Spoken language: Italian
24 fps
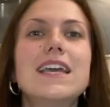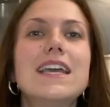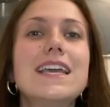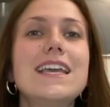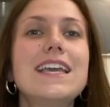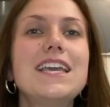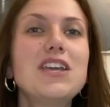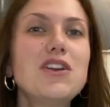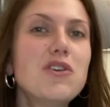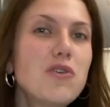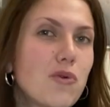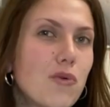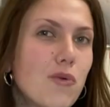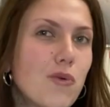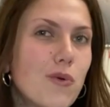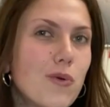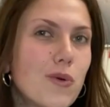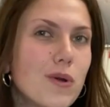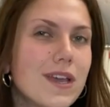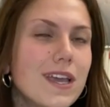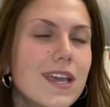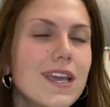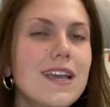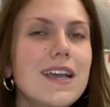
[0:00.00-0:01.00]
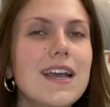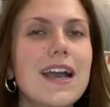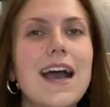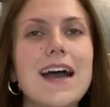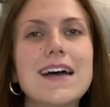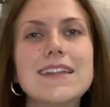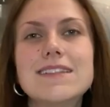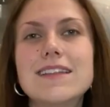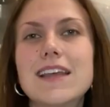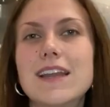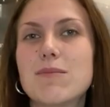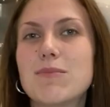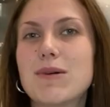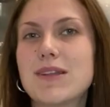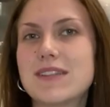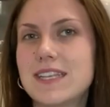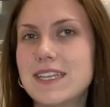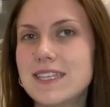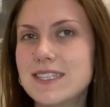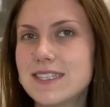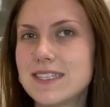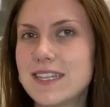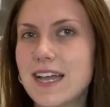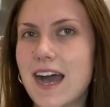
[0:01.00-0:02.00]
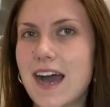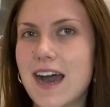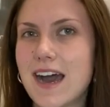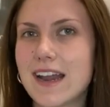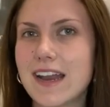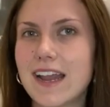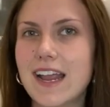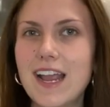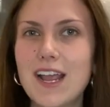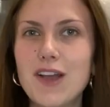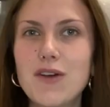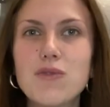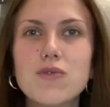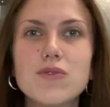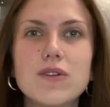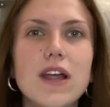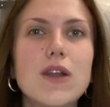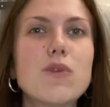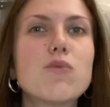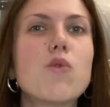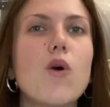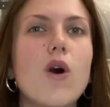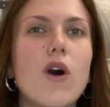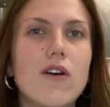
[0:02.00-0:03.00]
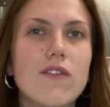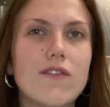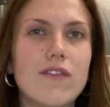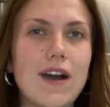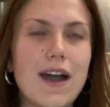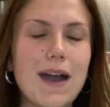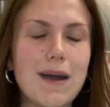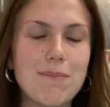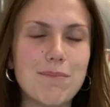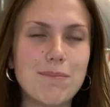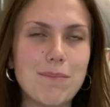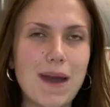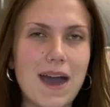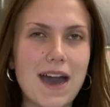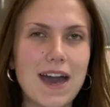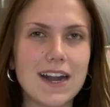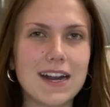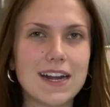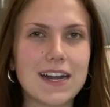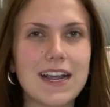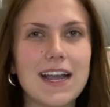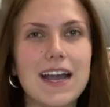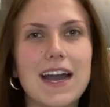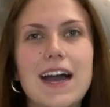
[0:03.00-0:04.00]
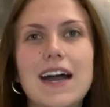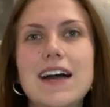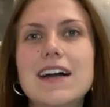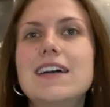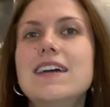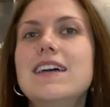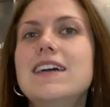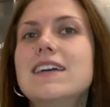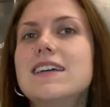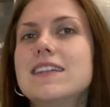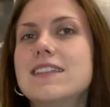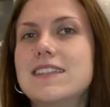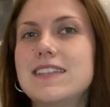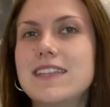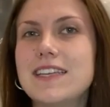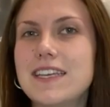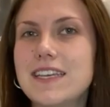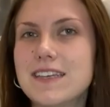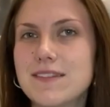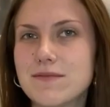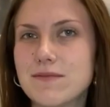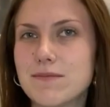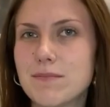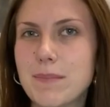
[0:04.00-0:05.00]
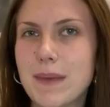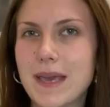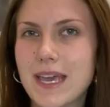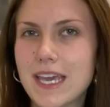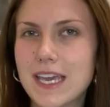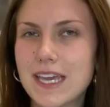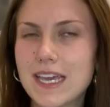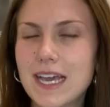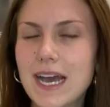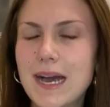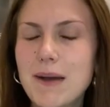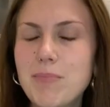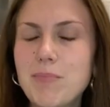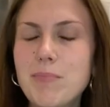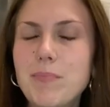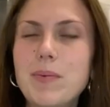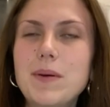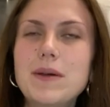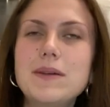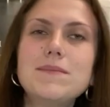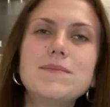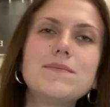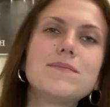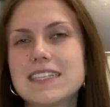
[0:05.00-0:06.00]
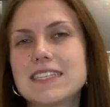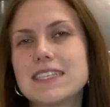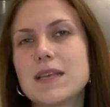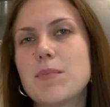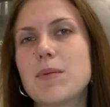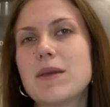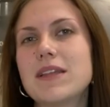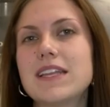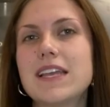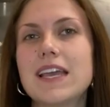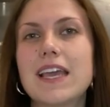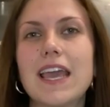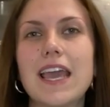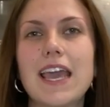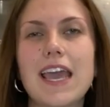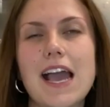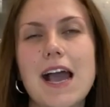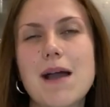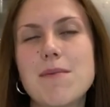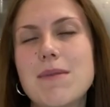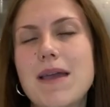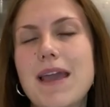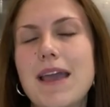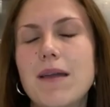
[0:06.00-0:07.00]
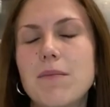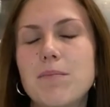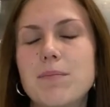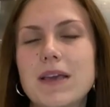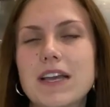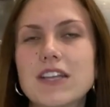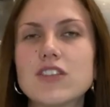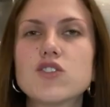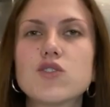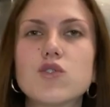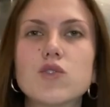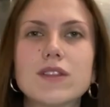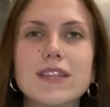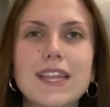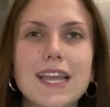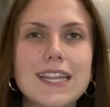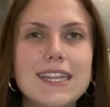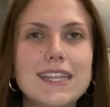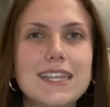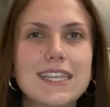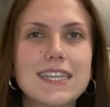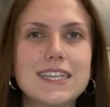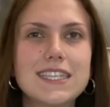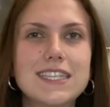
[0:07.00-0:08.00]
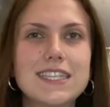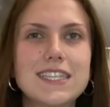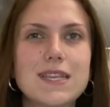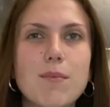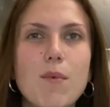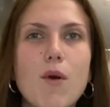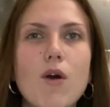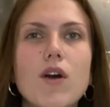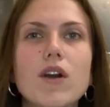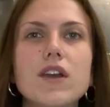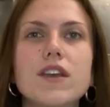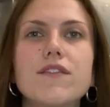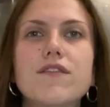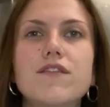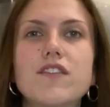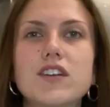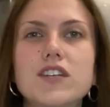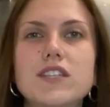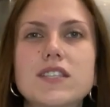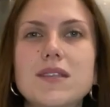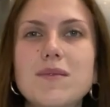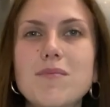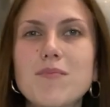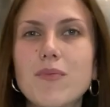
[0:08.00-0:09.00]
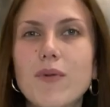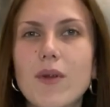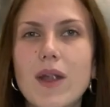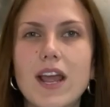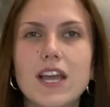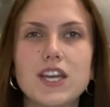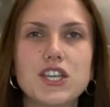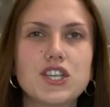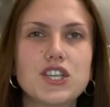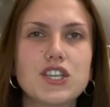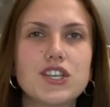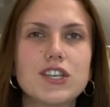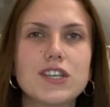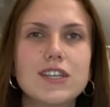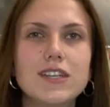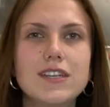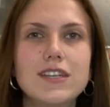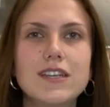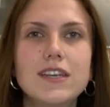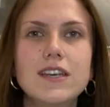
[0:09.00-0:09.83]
in cui andremo a testare una nuova marca di make-up. Sapete che a me piacciono tantissimo i first impression